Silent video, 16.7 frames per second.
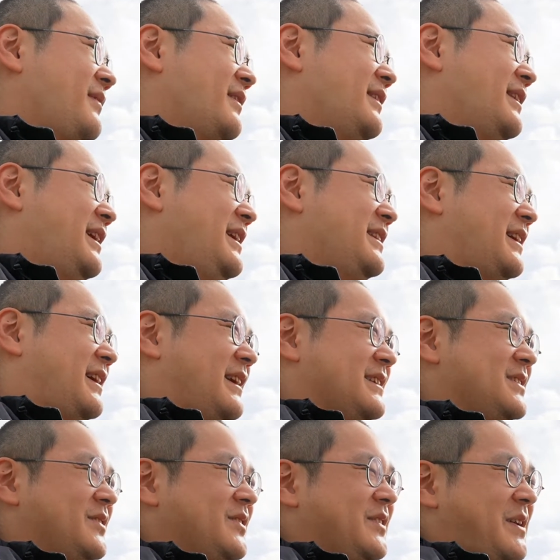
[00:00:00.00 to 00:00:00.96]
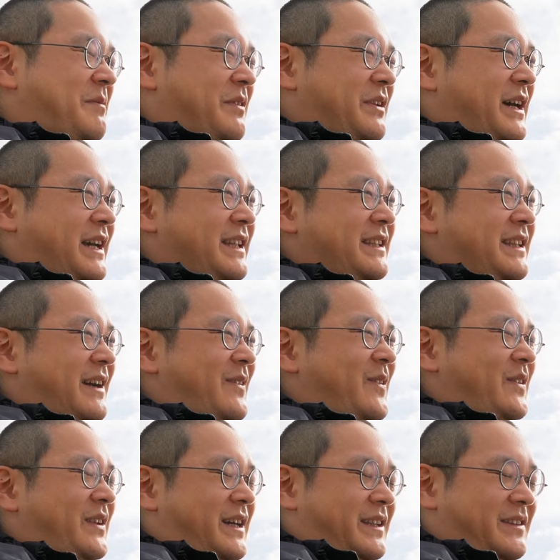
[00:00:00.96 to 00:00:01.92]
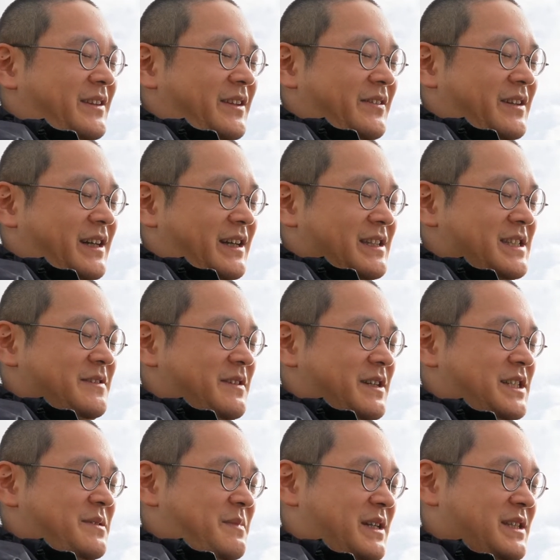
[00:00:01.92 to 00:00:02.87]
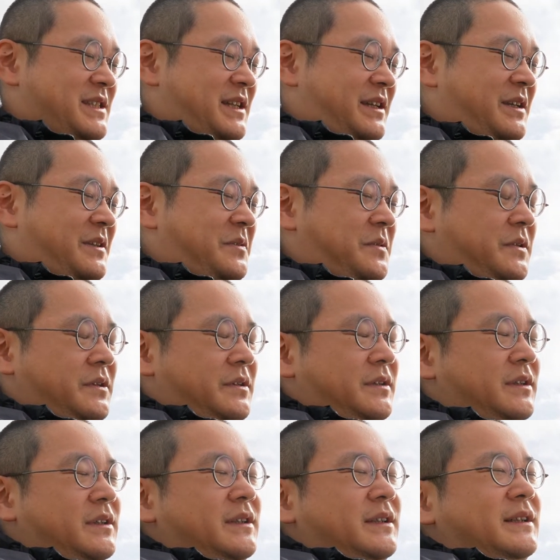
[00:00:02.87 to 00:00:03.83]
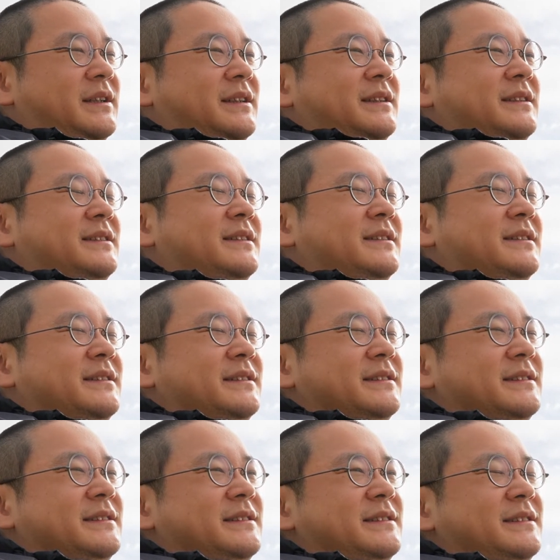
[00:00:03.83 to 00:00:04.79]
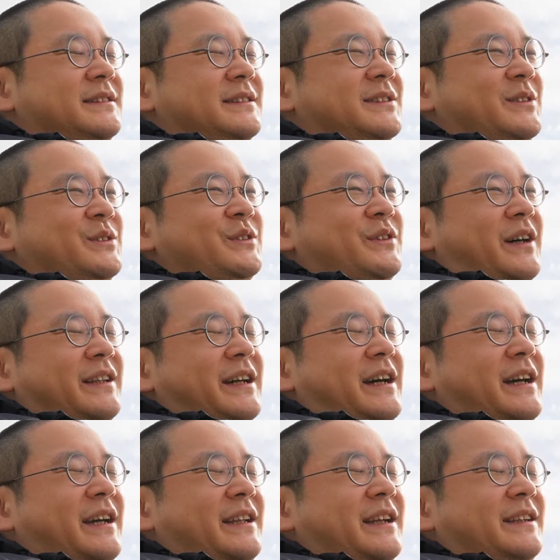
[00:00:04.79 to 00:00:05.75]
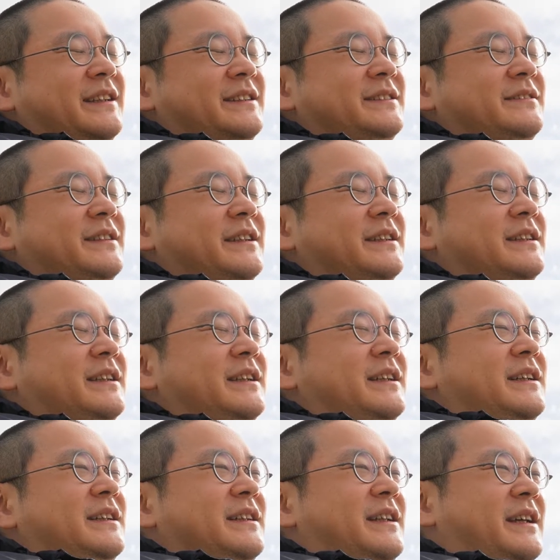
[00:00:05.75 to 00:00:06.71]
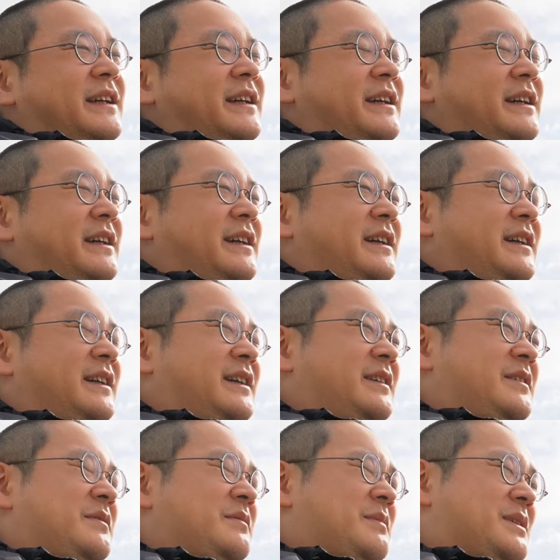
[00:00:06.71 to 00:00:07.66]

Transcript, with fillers: 慣れたらそうでもないんだろうなっていう感じはしましたけど、うん、そういうのが大変なんですよねで、